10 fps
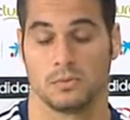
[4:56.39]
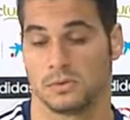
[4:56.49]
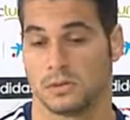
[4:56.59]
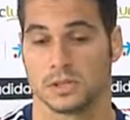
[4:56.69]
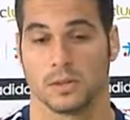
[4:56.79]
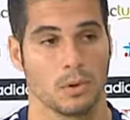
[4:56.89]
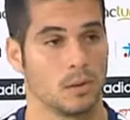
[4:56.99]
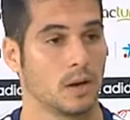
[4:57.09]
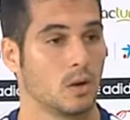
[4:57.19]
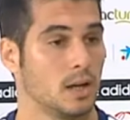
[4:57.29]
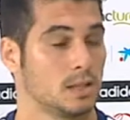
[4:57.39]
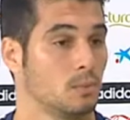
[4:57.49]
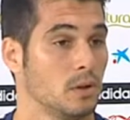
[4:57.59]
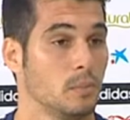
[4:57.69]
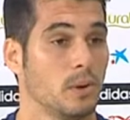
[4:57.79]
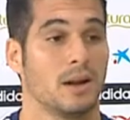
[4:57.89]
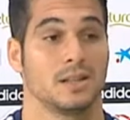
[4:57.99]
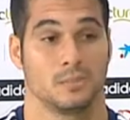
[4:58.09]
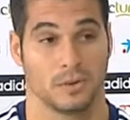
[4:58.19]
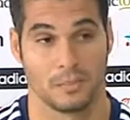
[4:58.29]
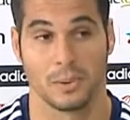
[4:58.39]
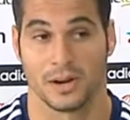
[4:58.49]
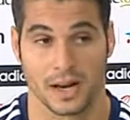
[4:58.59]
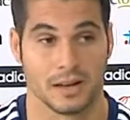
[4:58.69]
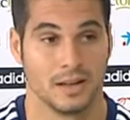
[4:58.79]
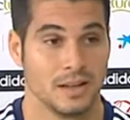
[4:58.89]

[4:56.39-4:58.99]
pues se puede mejorar, se puede empeorar, se puede empeorar.